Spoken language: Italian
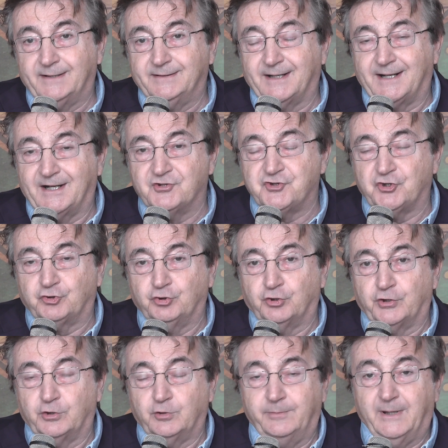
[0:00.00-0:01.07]
da
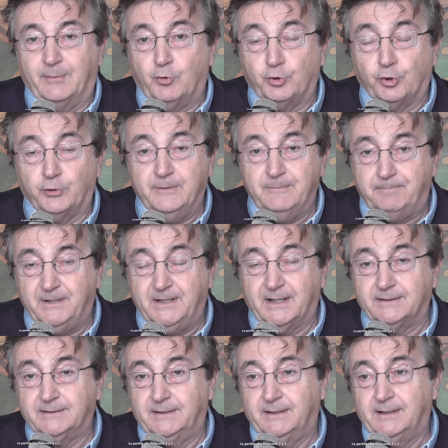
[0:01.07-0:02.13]
calciatore dobbiamo
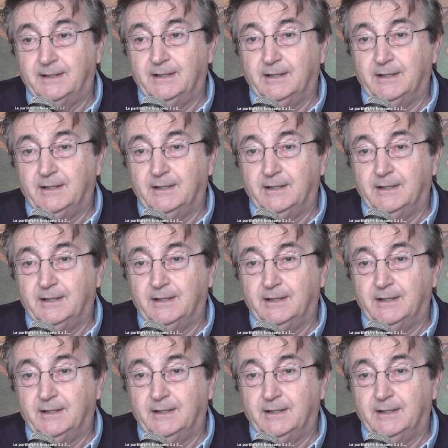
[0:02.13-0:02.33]
un'Olimpiade,